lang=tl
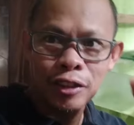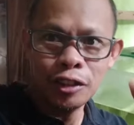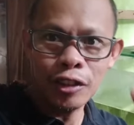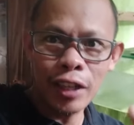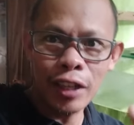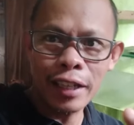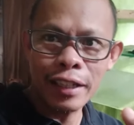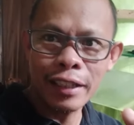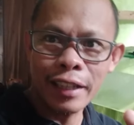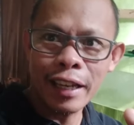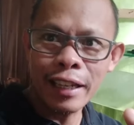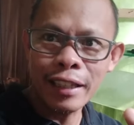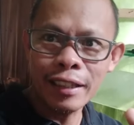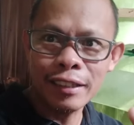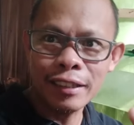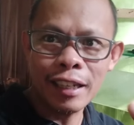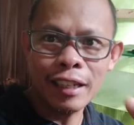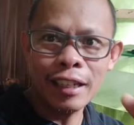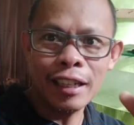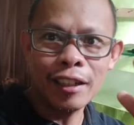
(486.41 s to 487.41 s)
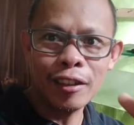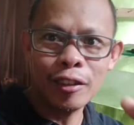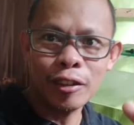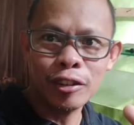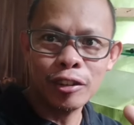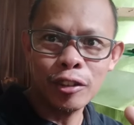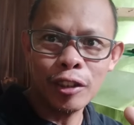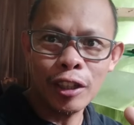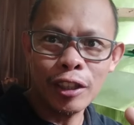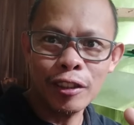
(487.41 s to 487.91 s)
So ayan guys, sana
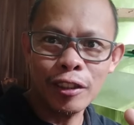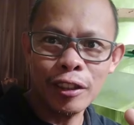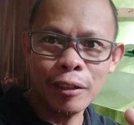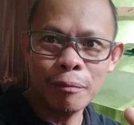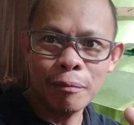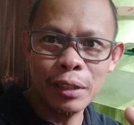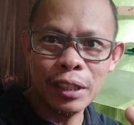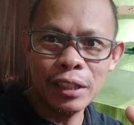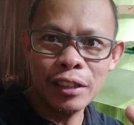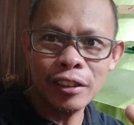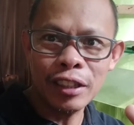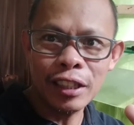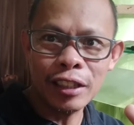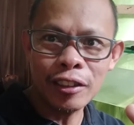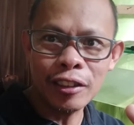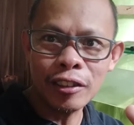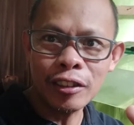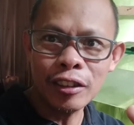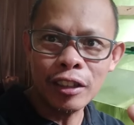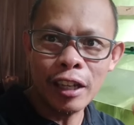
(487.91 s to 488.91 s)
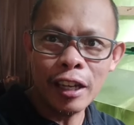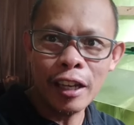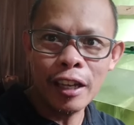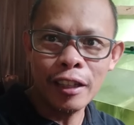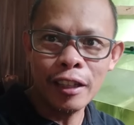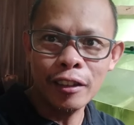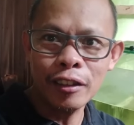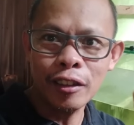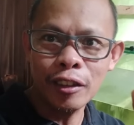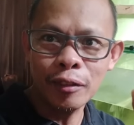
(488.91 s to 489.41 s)
nagustuhan nyo ng video nito
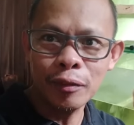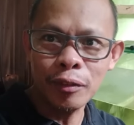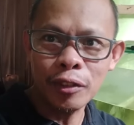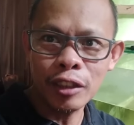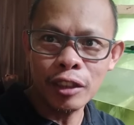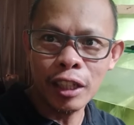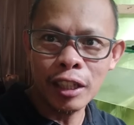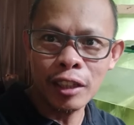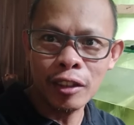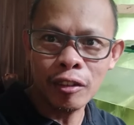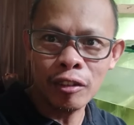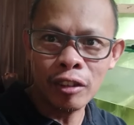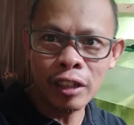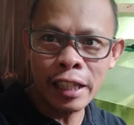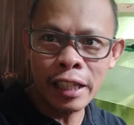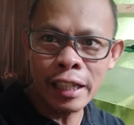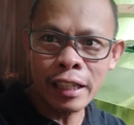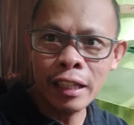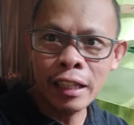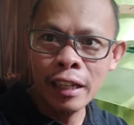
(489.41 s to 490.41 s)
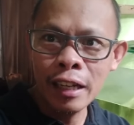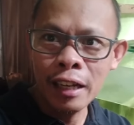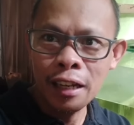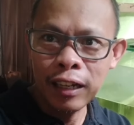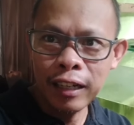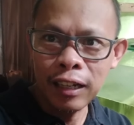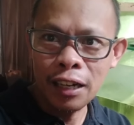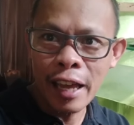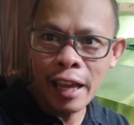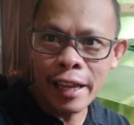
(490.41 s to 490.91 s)
and don't forget to click
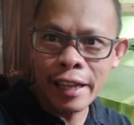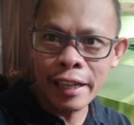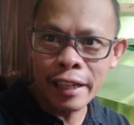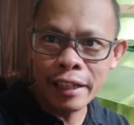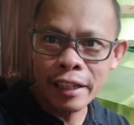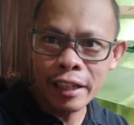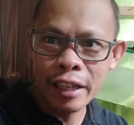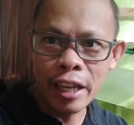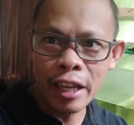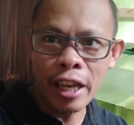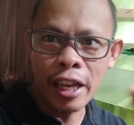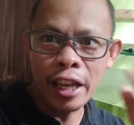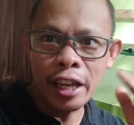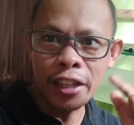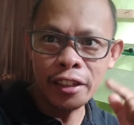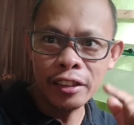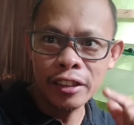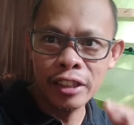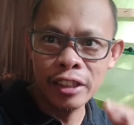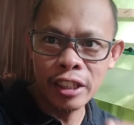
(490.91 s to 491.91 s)
like and